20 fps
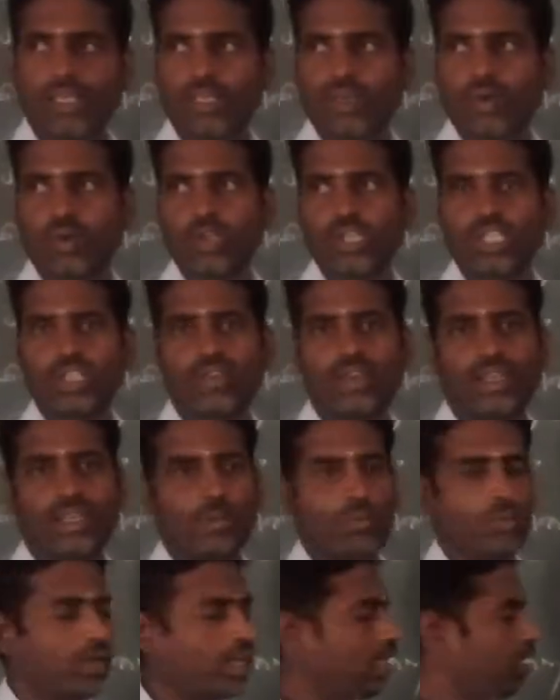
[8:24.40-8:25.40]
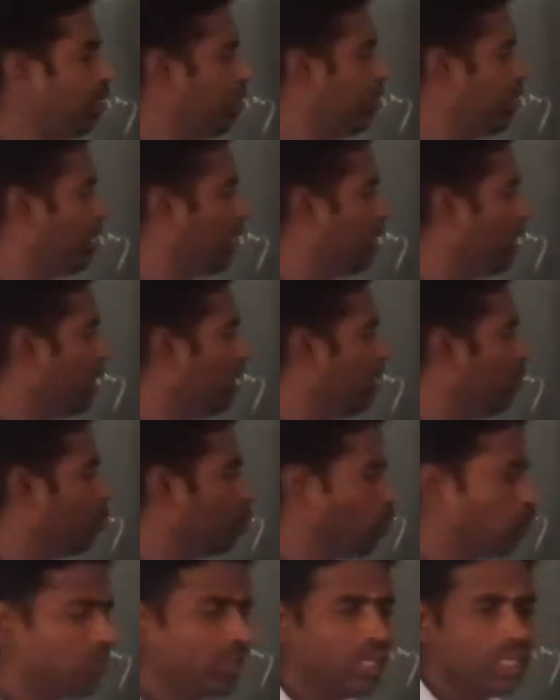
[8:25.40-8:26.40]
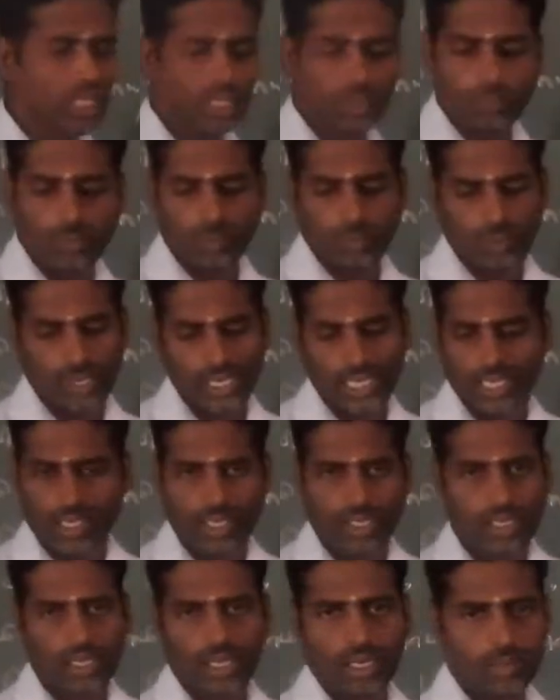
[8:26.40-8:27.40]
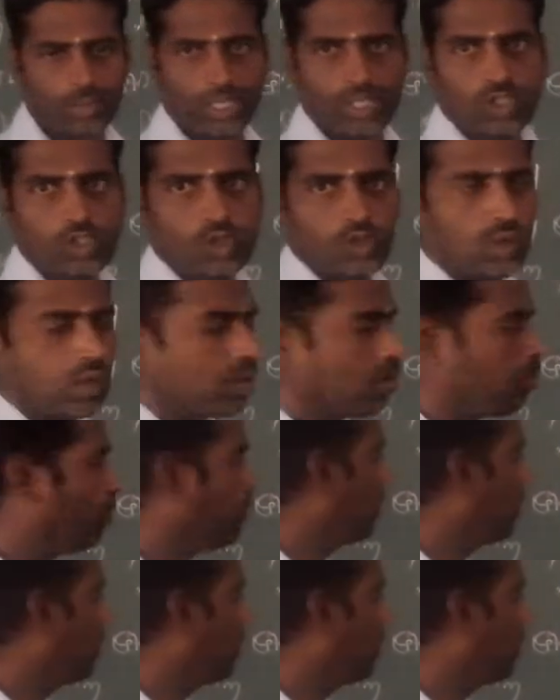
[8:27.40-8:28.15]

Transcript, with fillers: கொண்டுட்டு வர்ற முறைக்கு பேர் புவி ஈர்ப்பு முறை அப்படின்னு சொல்கிறோம்